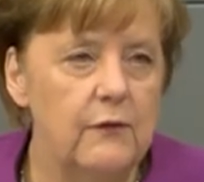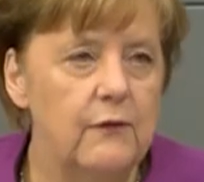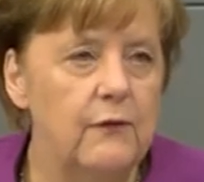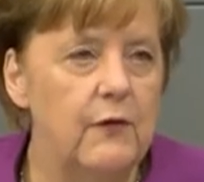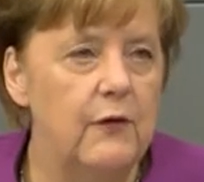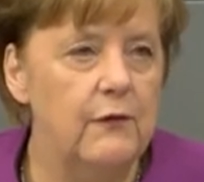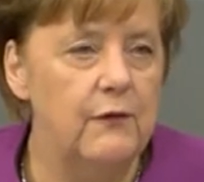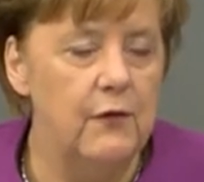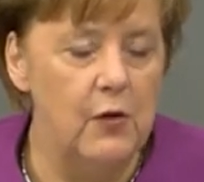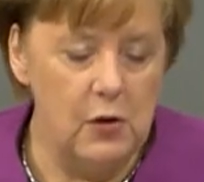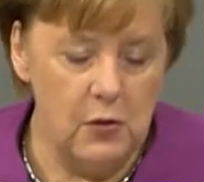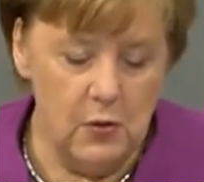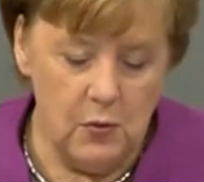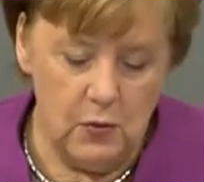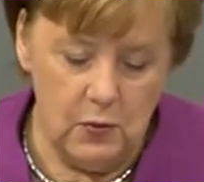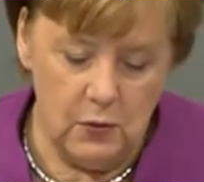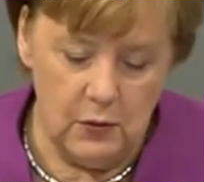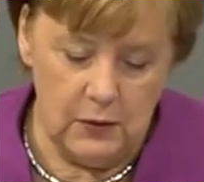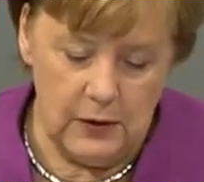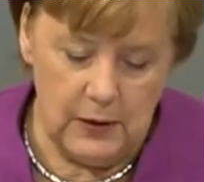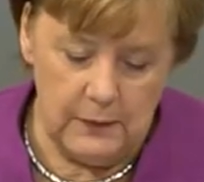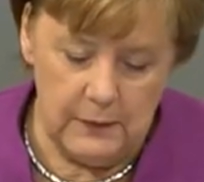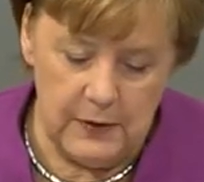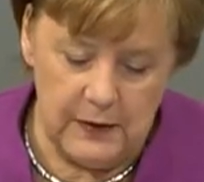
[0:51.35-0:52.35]
Verfolgung
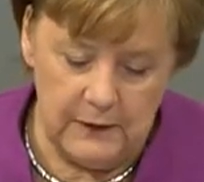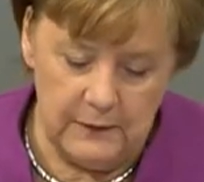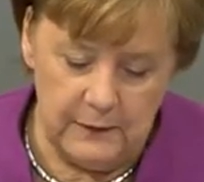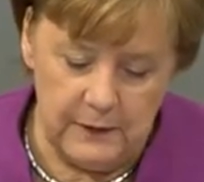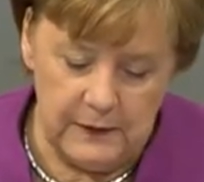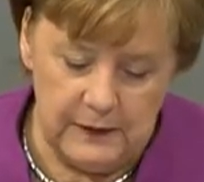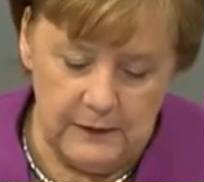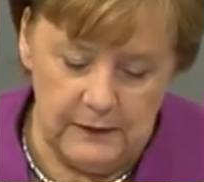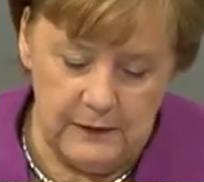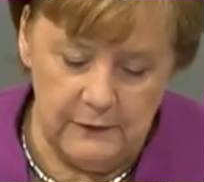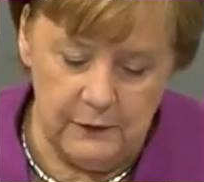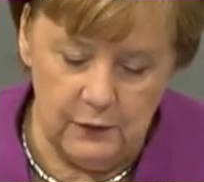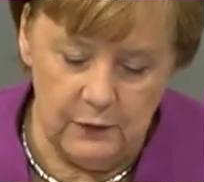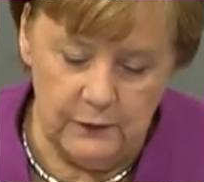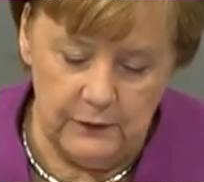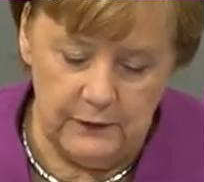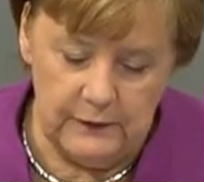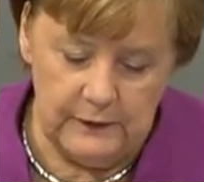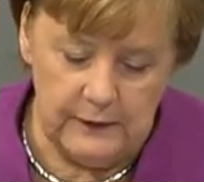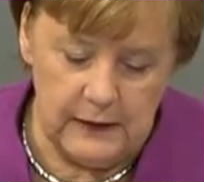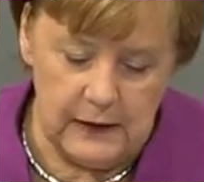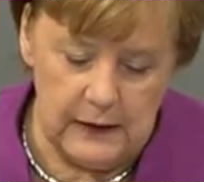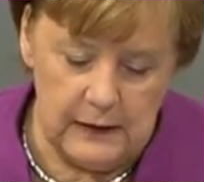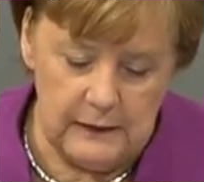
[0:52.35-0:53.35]
oder
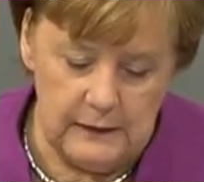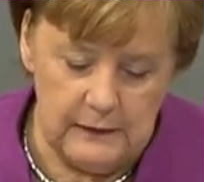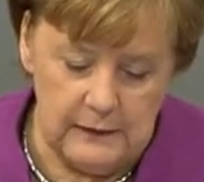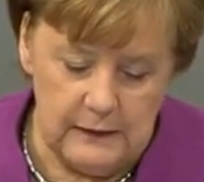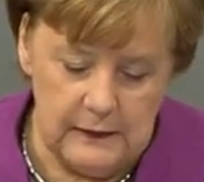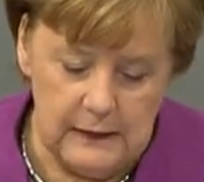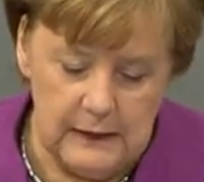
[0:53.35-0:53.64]
Perspektivlosigkeit.